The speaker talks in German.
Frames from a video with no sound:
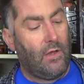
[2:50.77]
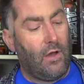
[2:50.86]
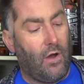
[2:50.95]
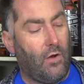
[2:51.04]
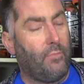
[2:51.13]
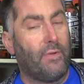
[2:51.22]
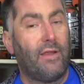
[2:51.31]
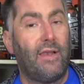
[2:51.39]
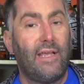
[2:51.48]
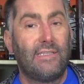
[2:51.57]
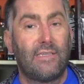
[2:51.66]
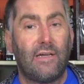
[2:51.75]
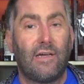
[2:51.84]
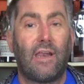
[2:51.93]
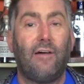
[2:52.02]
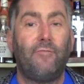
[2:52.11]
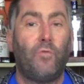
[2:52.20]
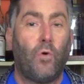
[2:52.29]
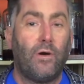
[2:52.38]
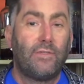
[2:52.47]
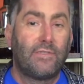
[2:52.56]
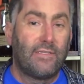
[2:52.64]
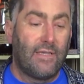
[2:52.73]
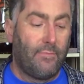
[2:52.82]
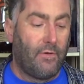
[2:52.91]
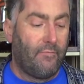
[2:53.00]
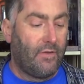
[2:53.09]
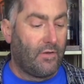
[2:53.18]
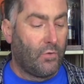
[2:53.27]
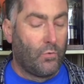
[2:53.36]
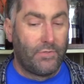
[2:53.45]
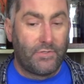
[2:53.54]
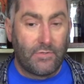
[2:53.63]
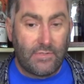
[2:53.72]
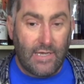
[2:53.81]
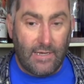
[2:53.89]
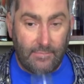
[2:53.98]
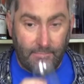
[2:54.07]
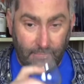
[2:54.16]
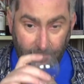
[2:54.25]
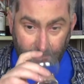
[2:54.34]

Auch mit der Lasergravur ist das immer wieder gut zu sehen.